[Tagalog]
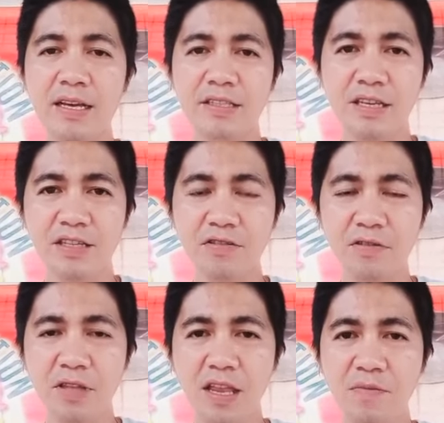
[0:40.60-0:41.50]
just
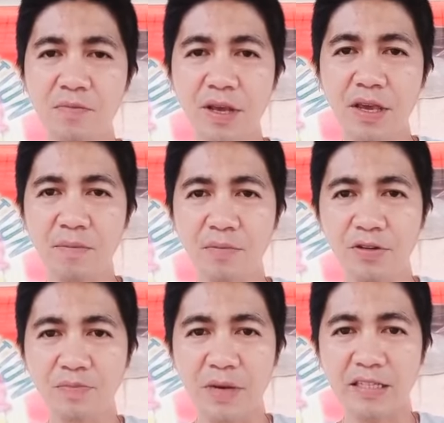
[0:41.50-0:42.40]
continue praying
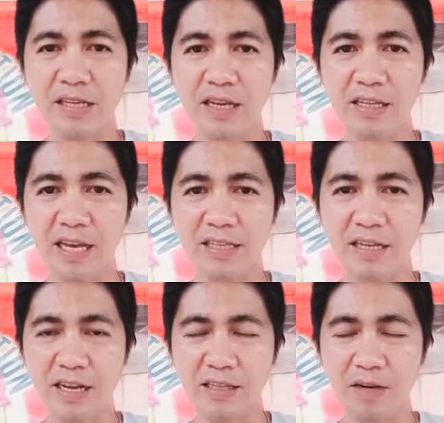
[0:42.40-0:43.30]
po para sa
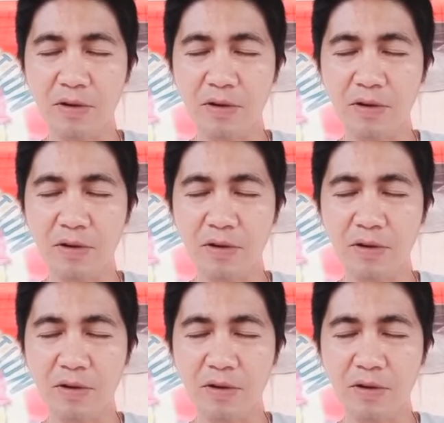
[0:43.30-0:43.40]
kaligtasan natin.